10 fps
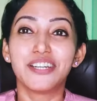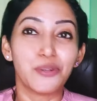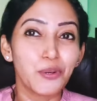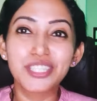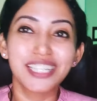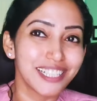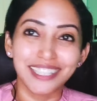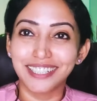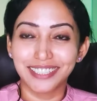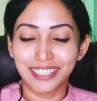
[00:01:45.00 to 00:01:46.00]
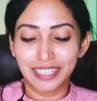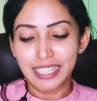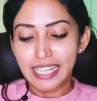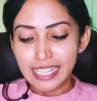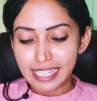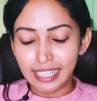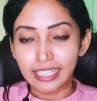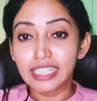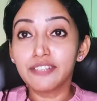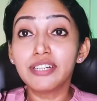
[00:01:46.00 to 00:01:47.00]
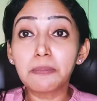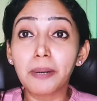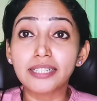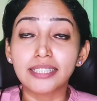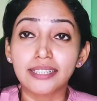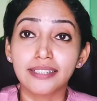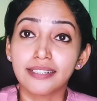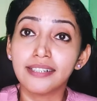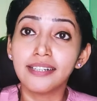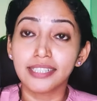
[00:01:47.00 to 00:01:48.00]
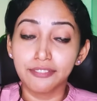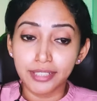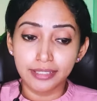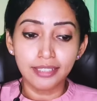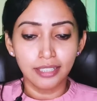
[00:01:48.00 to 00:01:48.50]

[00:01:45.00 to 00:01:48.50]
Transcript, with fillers: நோ சீட்டிங் அதுல சரி இவர் பாத்தீங்கன்னா இவர்